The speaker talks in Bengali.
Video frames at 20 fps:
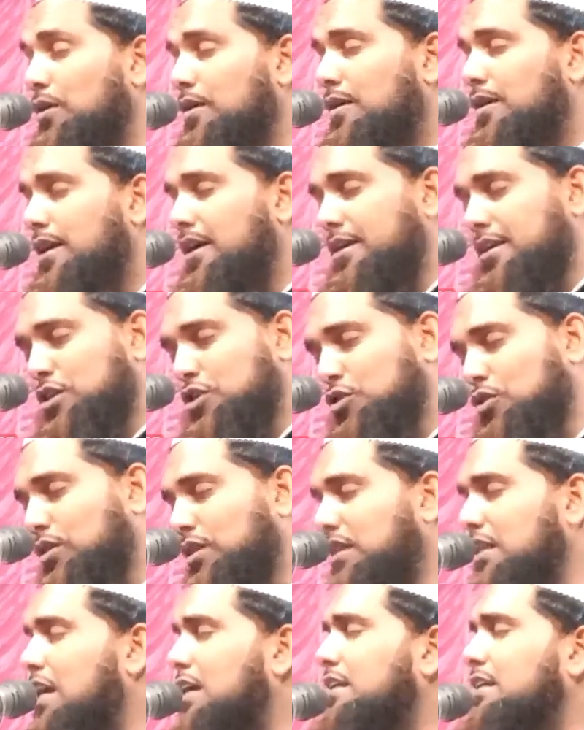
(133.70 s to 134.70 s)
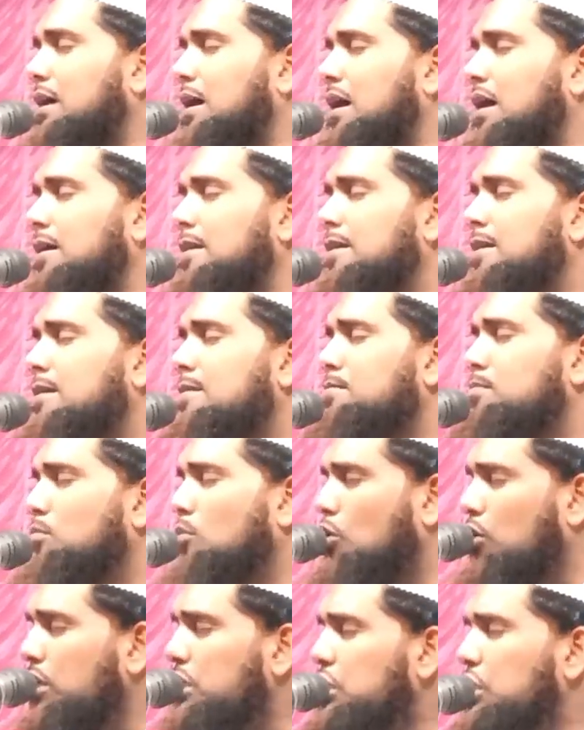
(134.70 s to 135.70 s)
এটা সত্যি একটা
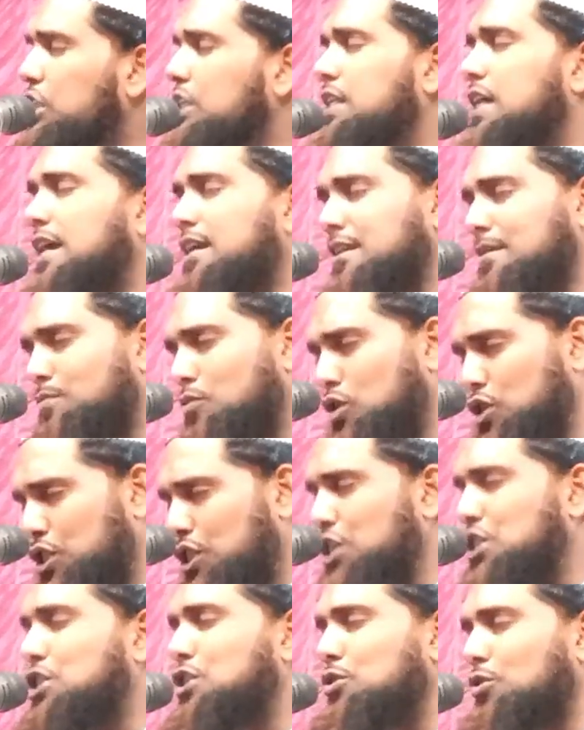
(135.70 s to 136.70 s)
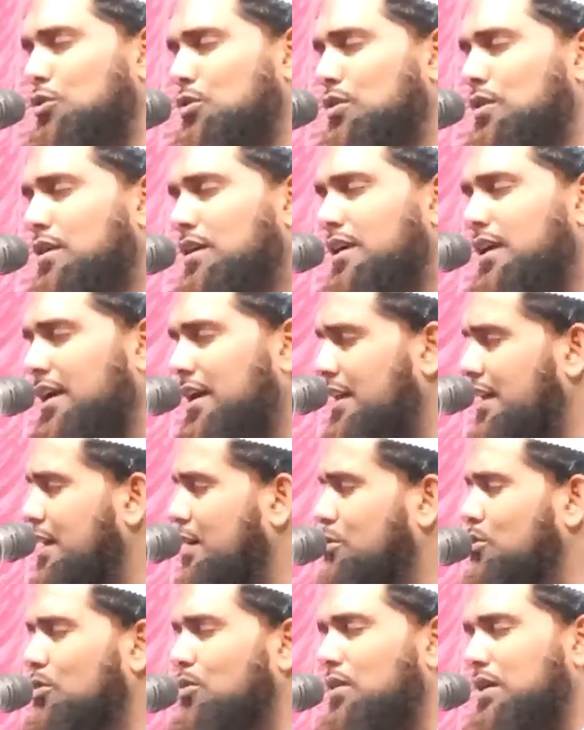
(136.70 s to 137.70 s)
মনীষীদের একটা বৈশিষ্ট্য এ নিয়ে
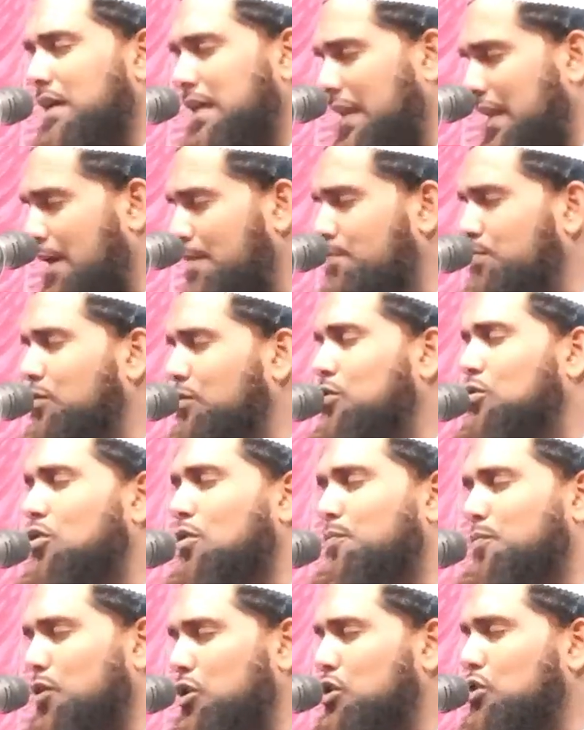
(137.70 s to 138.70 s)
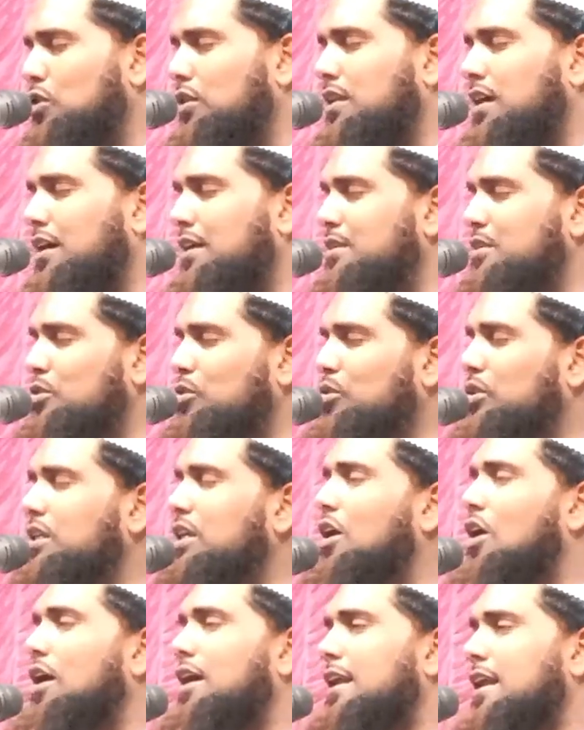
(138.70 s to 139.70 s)
কোনো ক্লেম কোনো প্রশ্ন থাকার যুক্তি
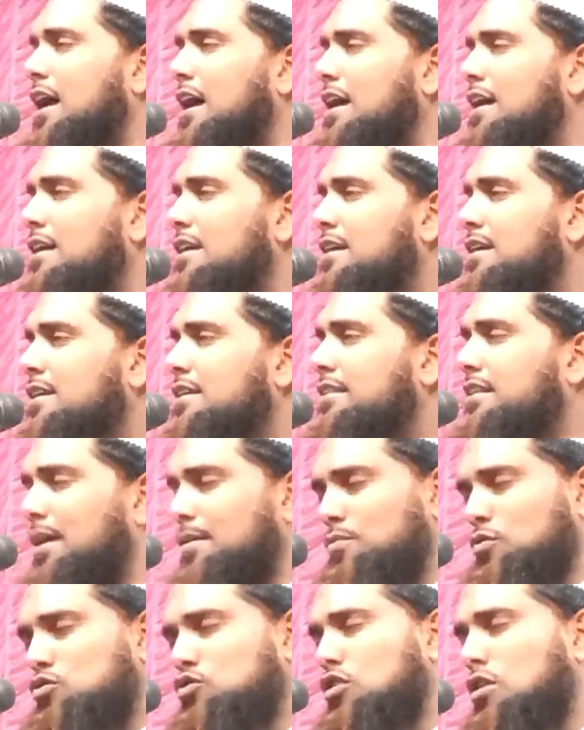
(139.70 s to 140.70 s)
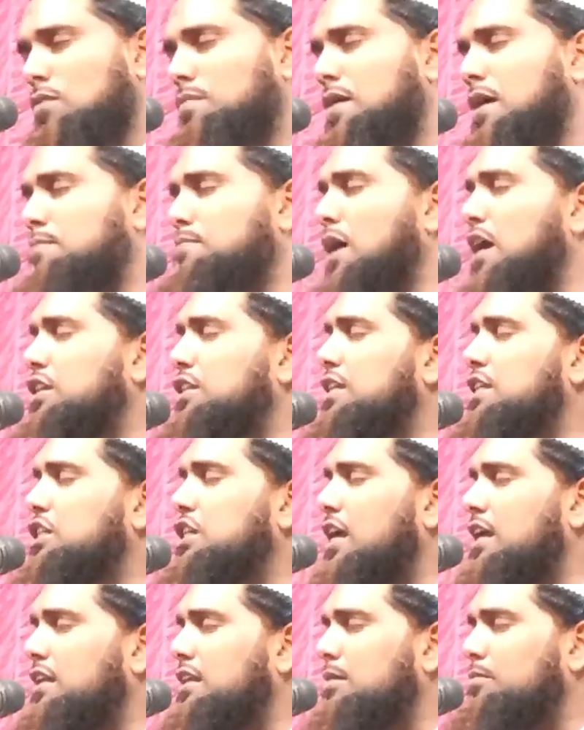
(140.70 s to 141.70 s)
হয় না তাই মুসলমান ভাইদের
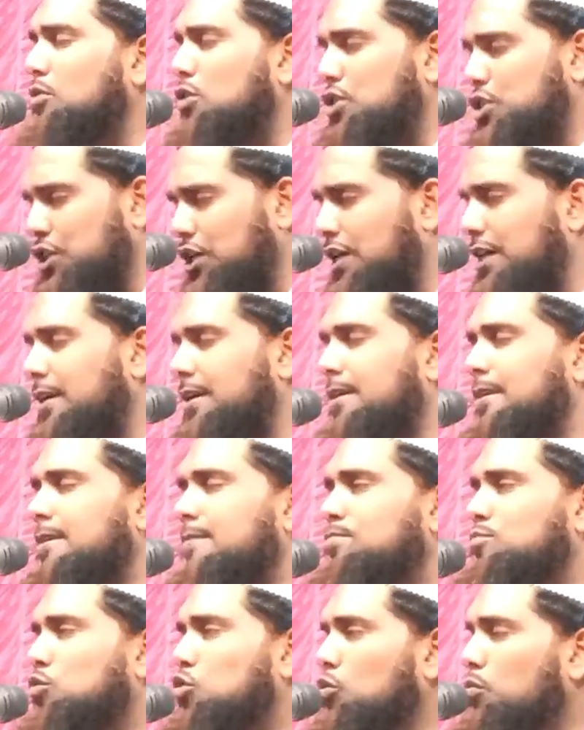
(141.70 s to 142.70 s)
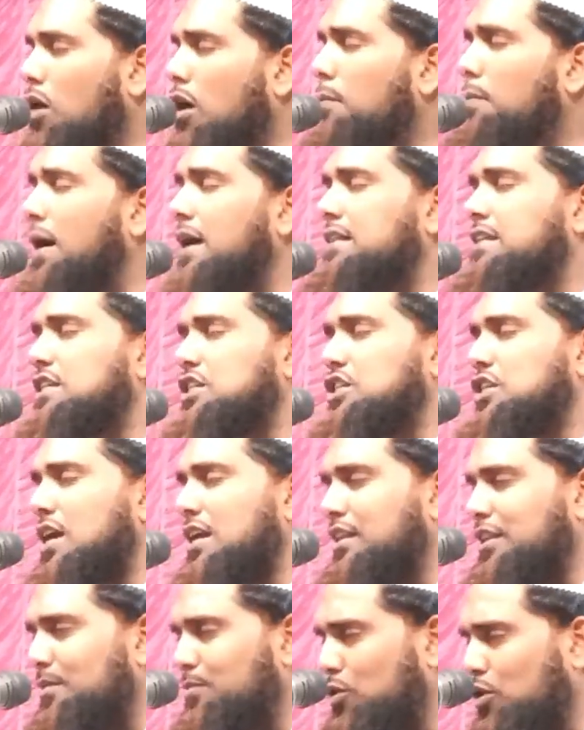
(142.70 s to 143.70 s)
স্বার্থে বলছি যুবক ভাইদের
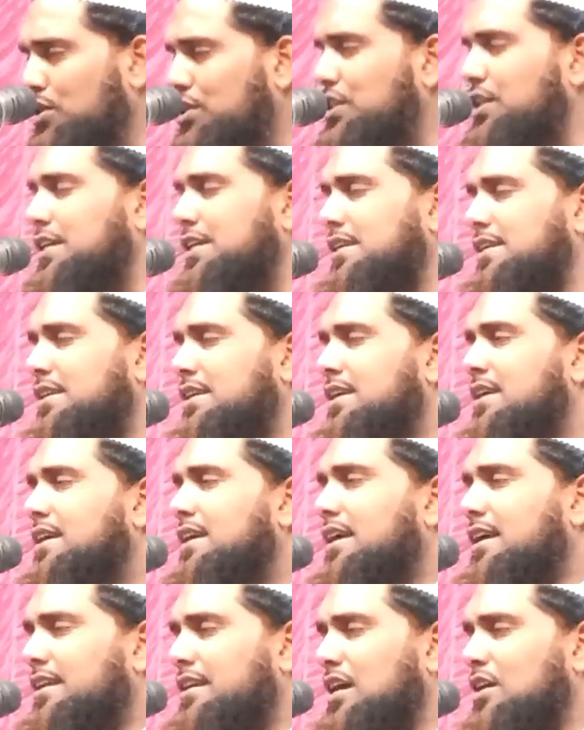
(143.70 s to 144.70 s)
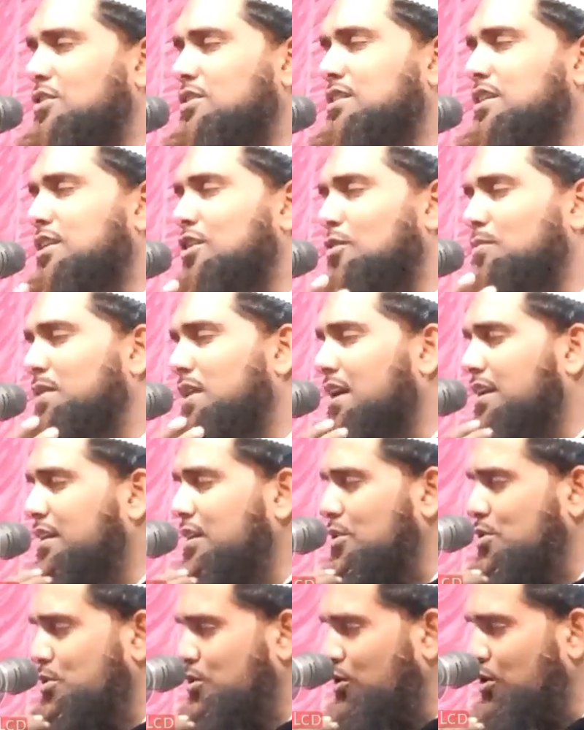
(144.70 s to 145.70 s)
স্বার্থে বলছি এটা হচ্ছে নবীর একটা
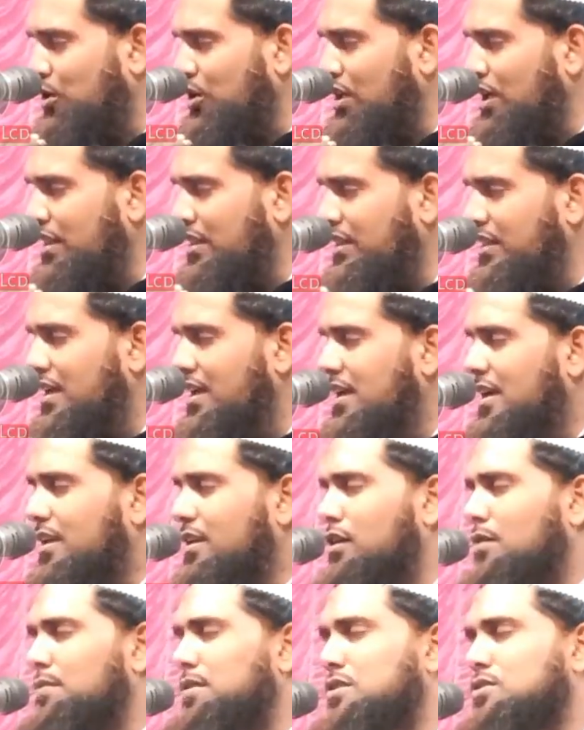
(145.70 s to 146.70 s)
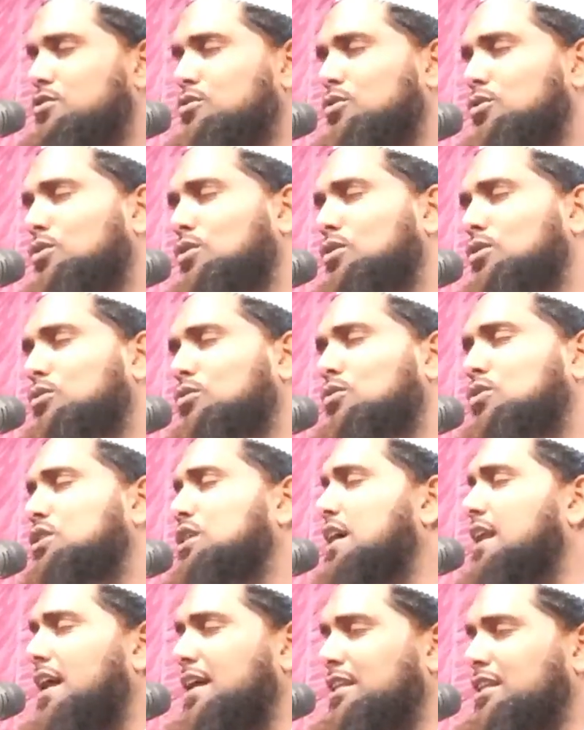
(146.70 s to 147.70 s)
সুন্নত নবীর সুন্নত
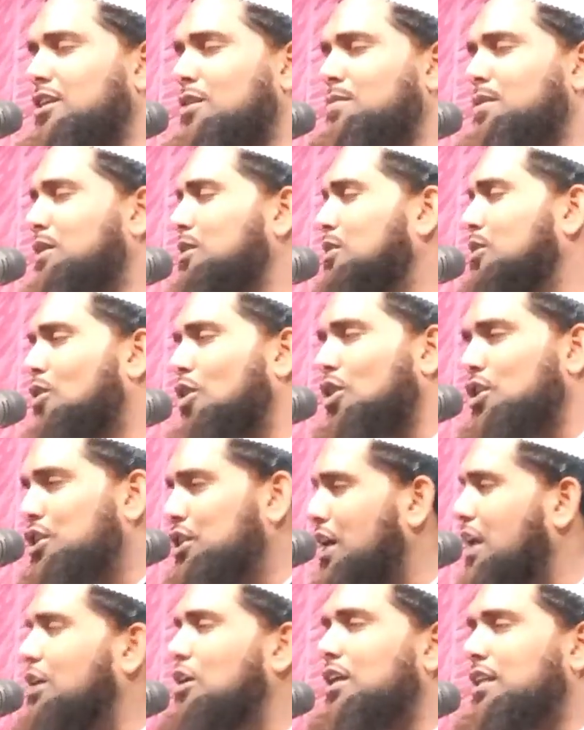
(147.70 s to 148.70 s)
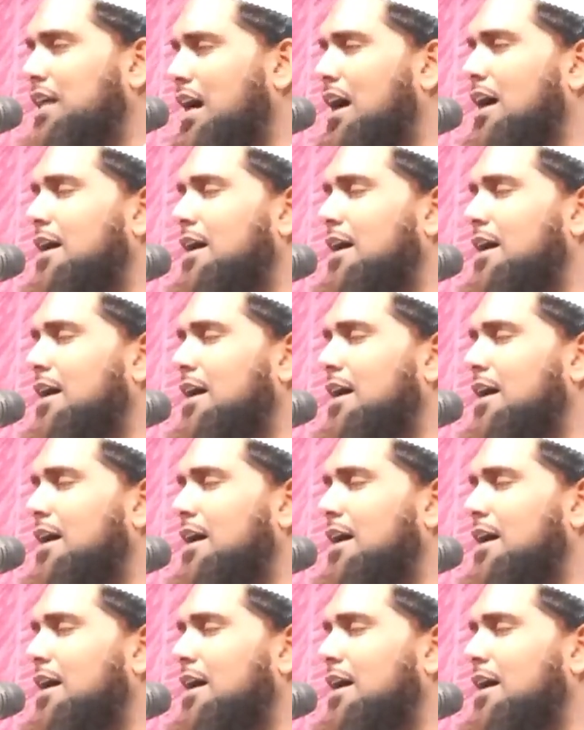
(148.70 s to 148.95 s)
অনুযায়ী রাখতে হবে কিন্তু লজ্জার কথা